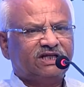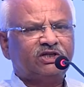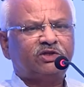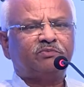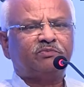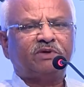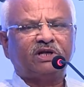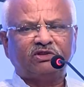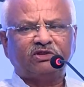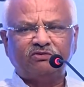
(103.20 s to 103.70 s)

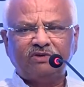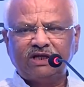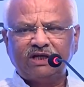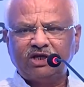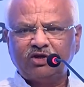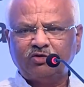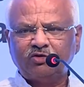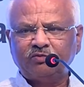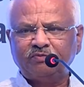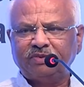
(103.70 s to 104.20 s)
इस पृथ्वी
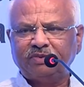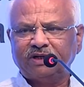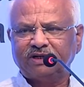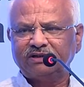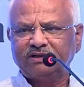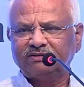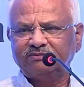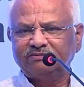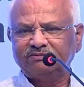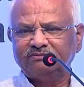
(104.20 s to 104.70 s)
के
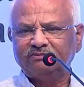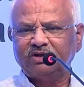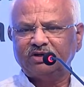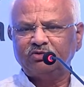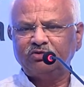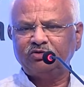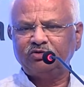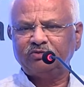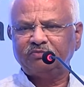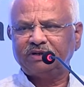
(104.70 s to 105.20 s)
ऊपर
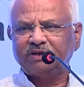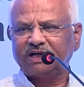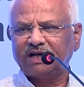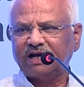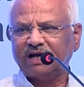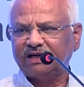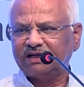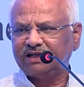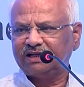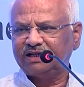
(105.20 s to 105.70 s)
बहुत
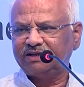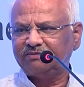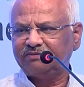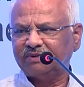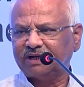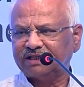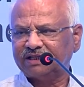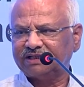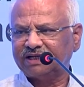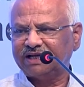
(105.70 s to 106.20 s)
प्रकार की
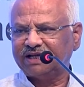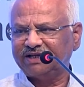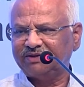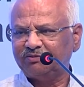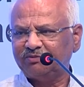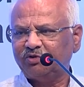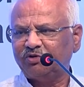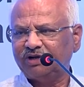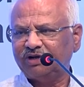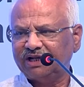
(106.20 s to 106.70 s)

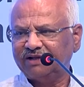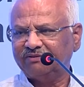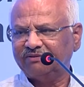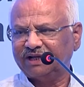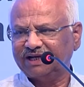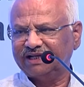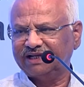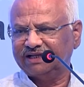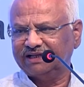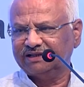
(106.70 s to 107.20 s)
भाषाएं बोलने
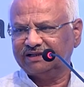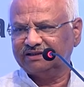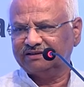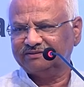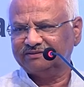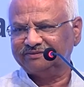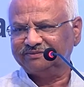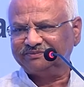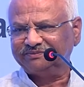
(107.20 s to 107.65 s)
वाले हैं